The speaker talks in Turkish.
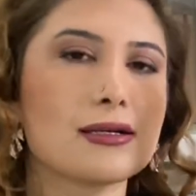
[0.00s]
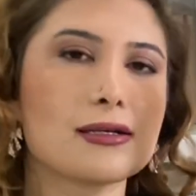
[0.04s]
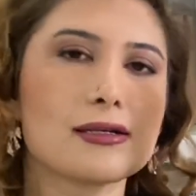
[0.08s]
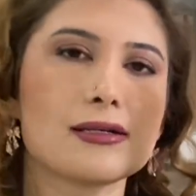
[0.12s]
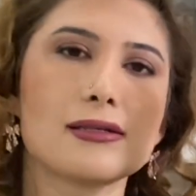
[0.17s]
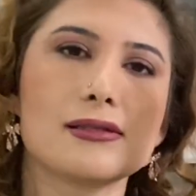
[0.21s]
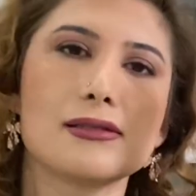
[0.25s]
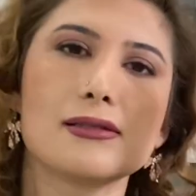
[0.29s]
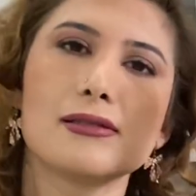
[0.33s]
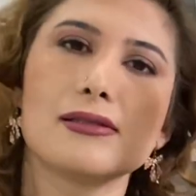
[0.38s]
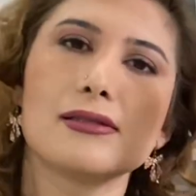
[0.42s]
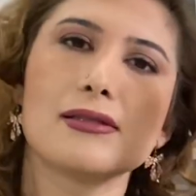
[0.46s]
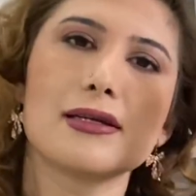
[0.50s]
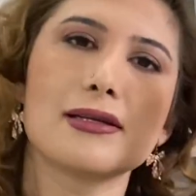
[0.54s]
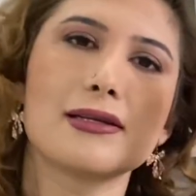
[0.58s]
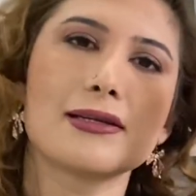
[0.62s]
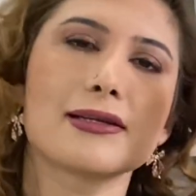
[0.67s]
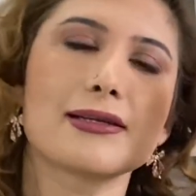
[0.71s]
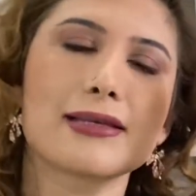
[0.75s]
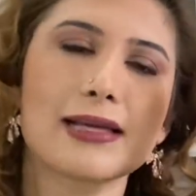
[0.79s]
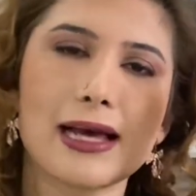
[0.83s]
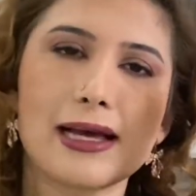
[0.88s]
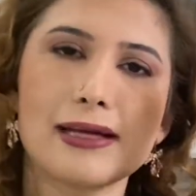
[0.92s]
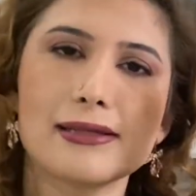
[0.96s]
Kadınların
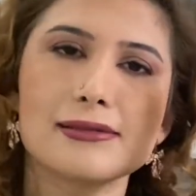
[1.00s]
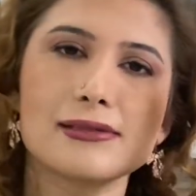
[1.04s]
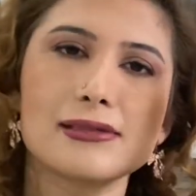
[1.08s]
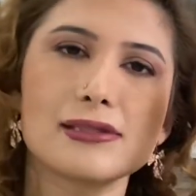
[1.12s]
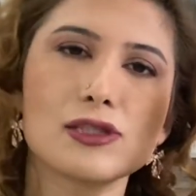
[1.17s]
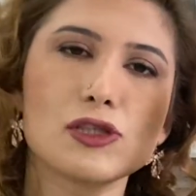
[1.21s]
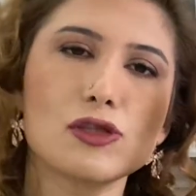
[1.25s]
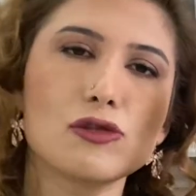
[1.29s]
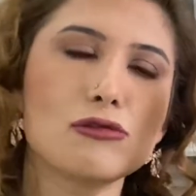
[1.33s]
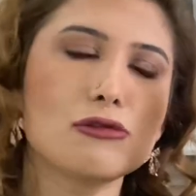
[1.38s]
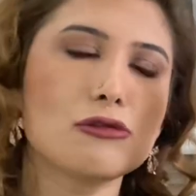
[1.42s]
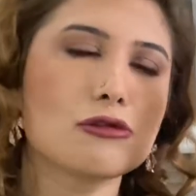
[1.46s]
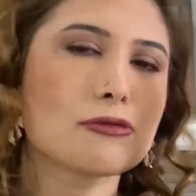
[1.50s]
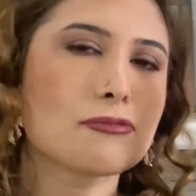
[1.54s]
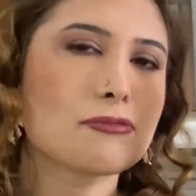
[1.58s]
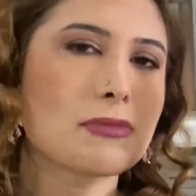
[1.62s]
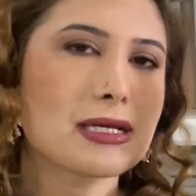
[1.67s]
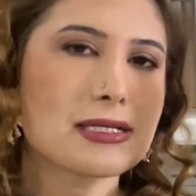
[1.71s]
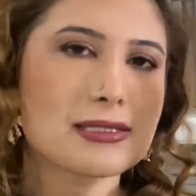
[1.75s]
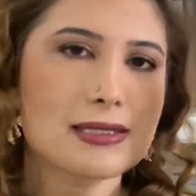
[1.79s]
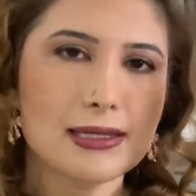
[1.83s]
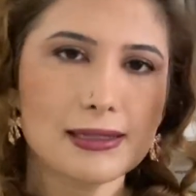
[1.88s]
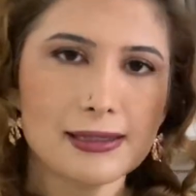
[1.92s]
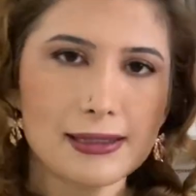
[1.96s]
kendi günlük
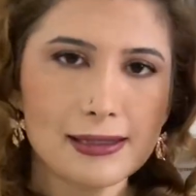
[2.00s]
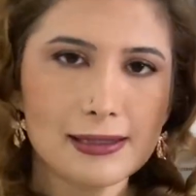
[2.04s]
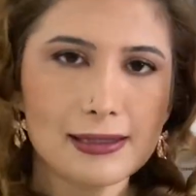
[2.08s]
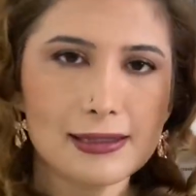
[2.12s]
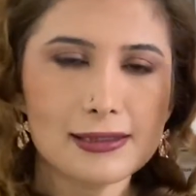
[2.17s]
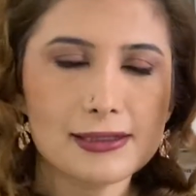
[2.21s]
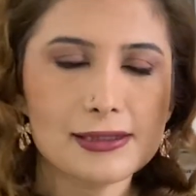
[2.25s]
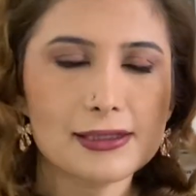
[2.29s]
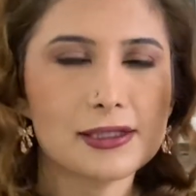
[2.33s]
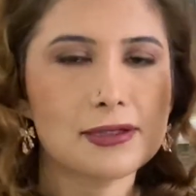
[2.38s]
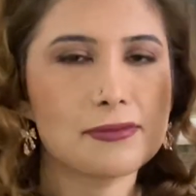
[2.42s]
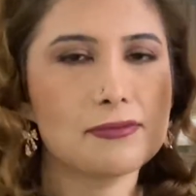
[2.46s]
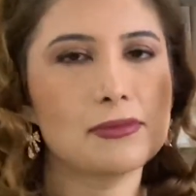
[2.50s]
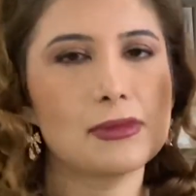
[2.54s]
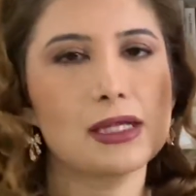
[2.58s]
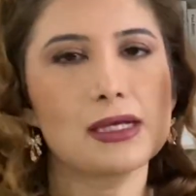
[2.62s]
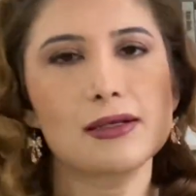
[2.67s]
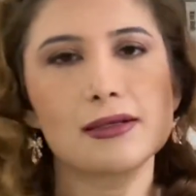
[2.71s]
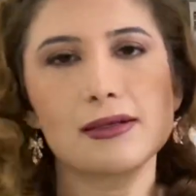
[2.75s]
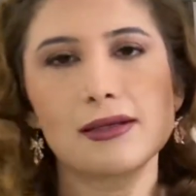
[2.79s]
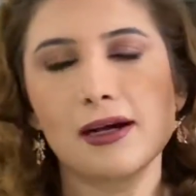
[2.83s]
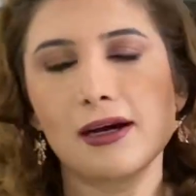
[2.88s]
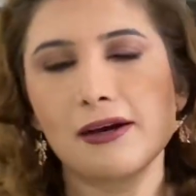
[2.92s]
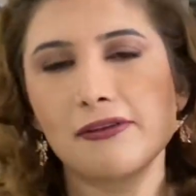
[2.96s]
meseleleri, kim ne
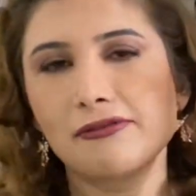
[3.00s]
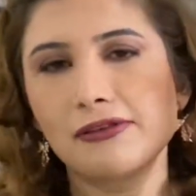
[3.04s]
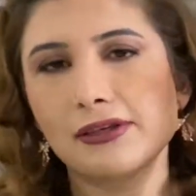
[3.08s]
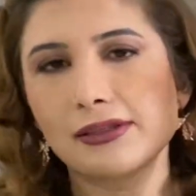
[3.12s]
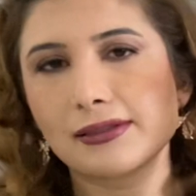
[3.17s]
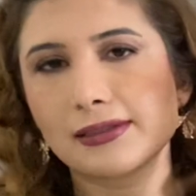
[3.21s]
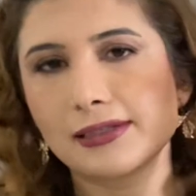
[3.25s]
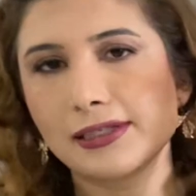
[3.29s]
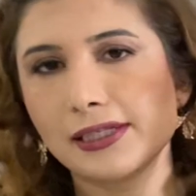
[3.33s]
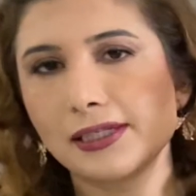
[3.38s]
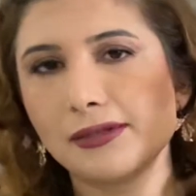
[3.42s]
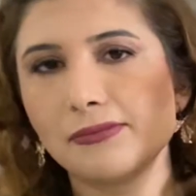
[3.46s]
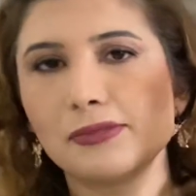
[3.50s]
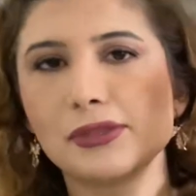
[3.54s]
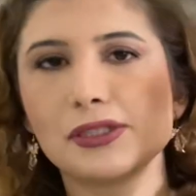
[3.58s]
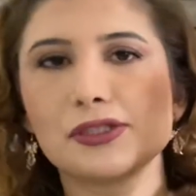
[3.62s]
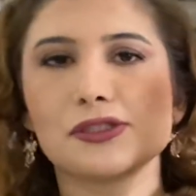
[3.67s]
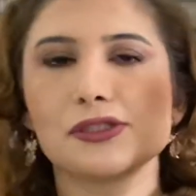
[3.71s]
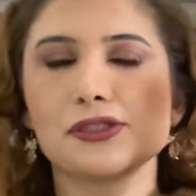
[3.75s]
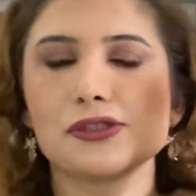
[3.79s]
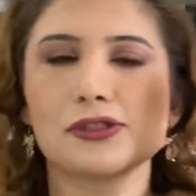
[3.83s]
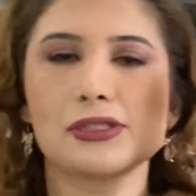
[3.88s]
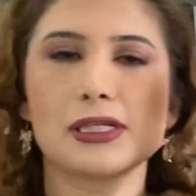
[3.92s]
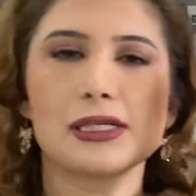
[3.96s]
kıyafet giymiş,
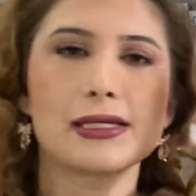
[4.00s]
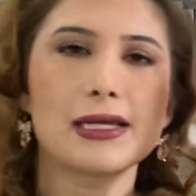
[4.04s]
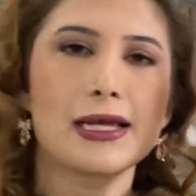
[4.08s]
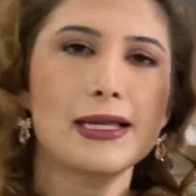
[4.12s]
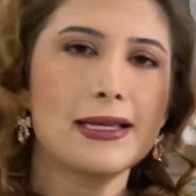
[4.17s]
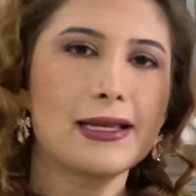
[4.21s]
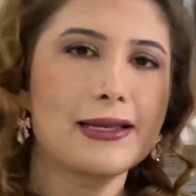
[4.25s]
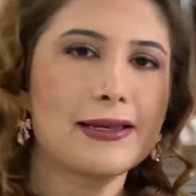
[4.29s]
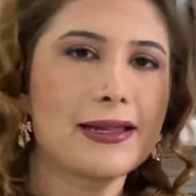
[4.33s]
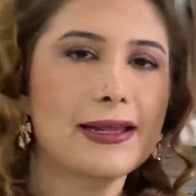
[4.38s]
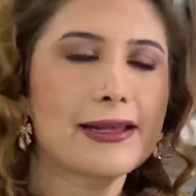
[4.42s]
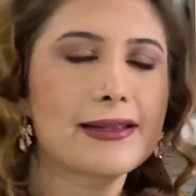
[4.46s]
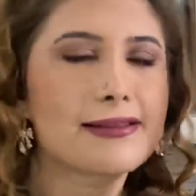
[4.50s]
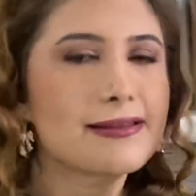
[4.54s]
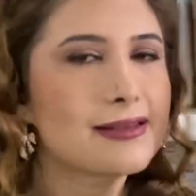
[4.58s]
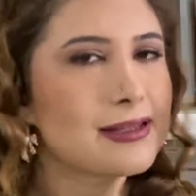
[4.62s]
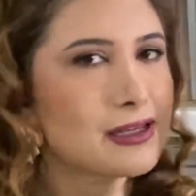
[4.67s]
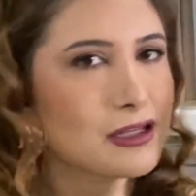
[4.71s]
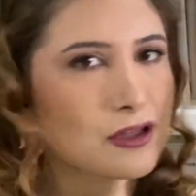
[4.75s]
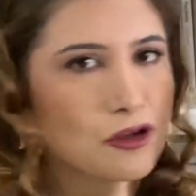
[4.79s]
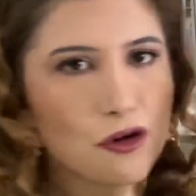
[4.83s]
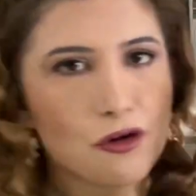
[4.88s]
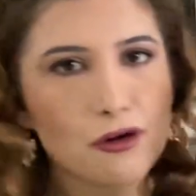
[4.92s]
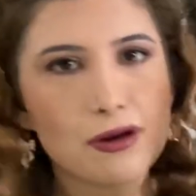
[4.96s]
işte
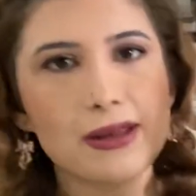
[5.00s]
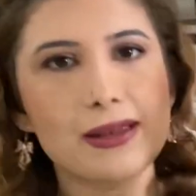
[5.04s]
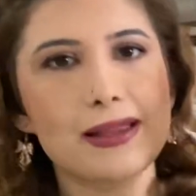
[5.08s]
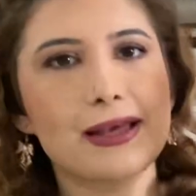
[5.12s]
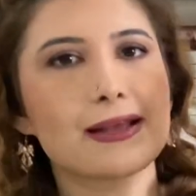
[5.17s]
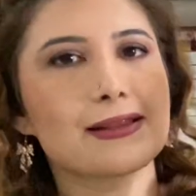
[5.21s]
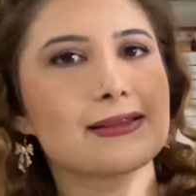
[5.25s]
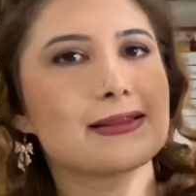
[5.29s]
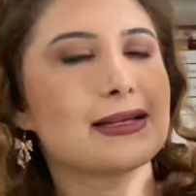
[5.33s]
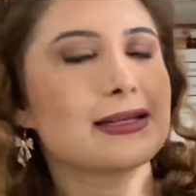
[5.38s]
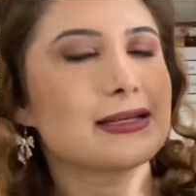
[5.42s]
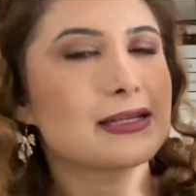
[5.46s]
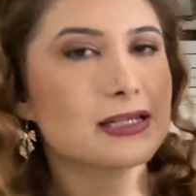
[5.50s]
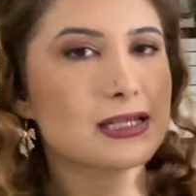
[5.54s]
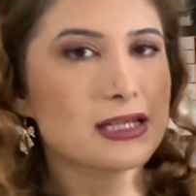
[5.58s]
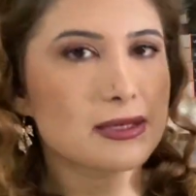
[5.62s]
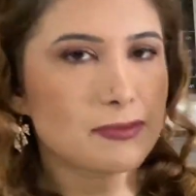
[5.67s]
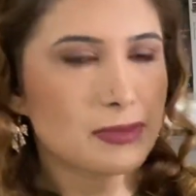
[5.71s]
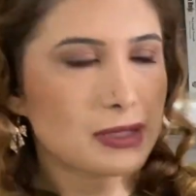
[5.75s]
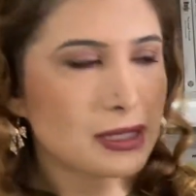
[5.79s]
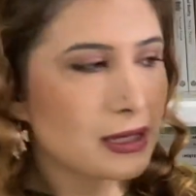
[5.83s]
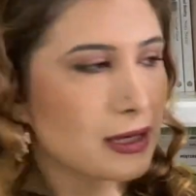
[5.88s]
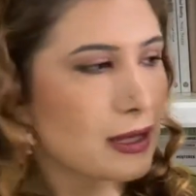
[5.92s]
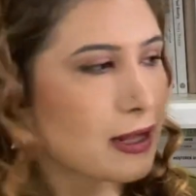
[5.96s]
gelenekleri, görenekleri
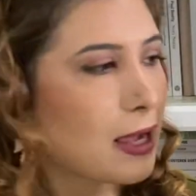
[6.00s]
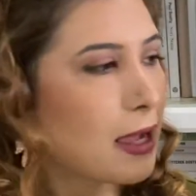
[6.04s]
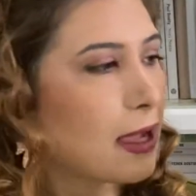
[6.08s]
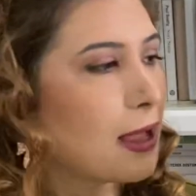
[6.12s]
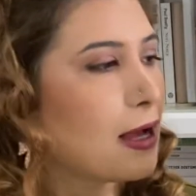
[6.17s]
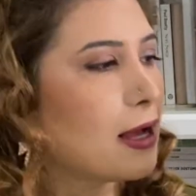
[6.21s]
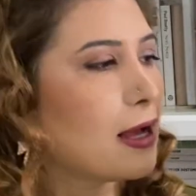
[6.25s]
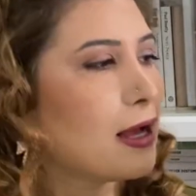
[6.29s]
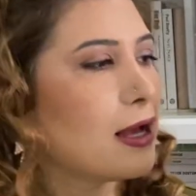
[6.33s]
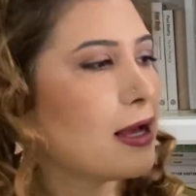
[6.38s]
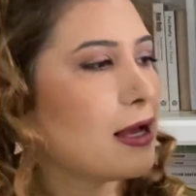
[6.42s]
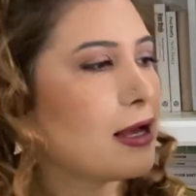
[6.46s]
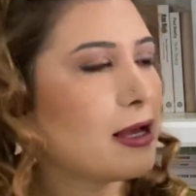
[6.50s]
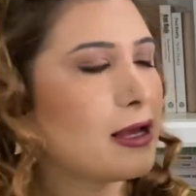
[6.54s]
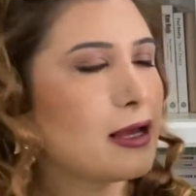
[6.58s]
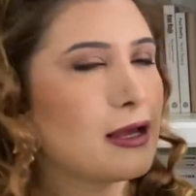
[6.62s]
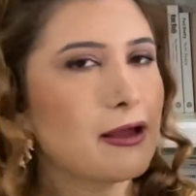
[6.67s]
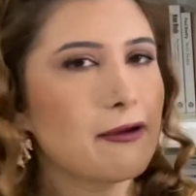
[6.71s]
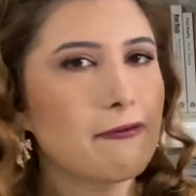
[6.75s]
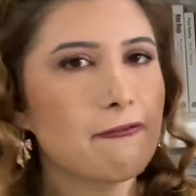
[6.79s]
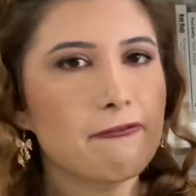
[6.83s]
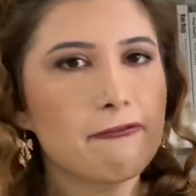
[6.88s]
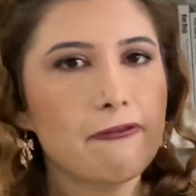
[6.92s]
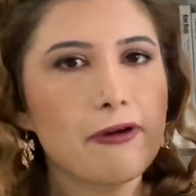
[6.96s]
gibi
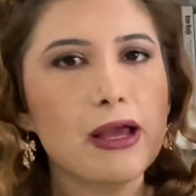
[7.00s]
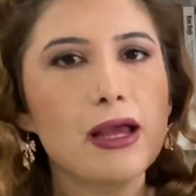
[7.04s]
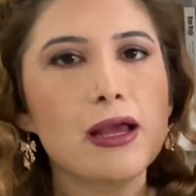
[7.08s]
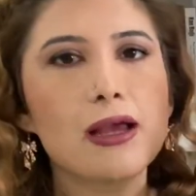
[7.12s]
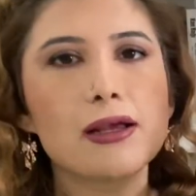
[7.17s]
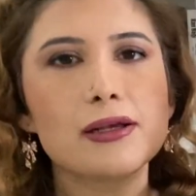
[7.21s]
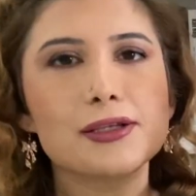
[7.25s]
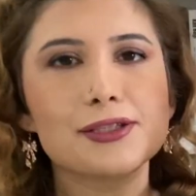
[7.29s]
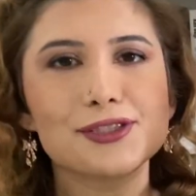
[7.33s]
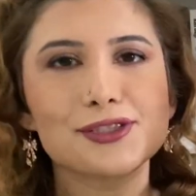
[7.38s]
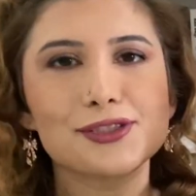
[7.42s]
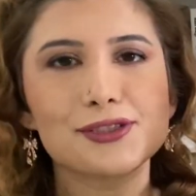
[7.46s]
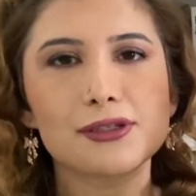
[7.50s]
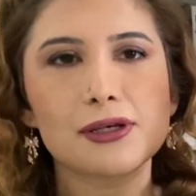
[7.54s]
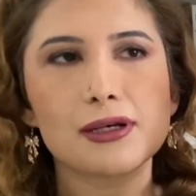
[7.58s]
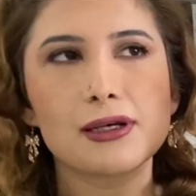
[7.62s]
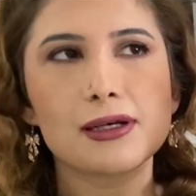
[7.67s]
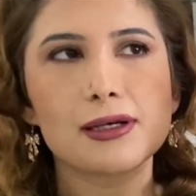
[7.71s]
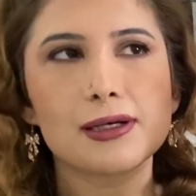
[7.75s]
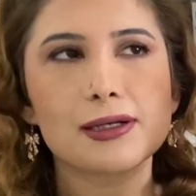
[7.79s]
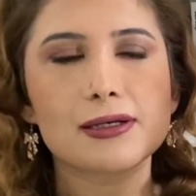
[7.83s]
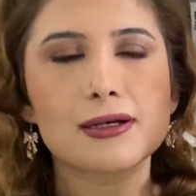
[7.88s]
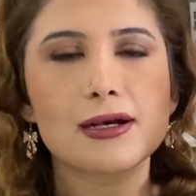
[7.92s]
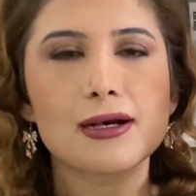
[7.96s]
e, ve
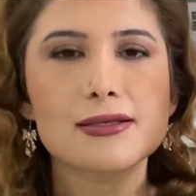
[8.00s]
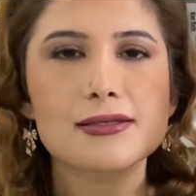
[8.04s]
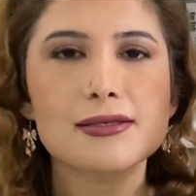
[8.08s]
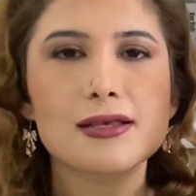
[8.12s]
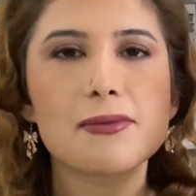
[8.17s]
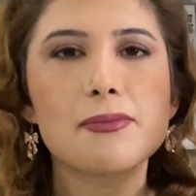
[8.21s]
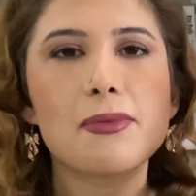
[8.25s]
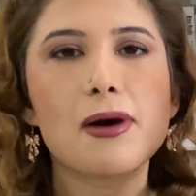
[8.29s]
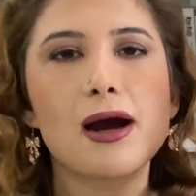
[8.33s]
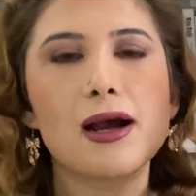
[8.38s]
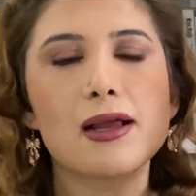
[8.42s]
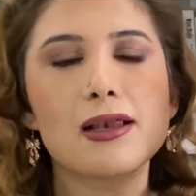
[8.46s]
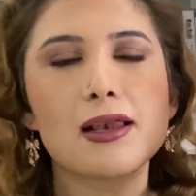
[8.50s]
e, kasaba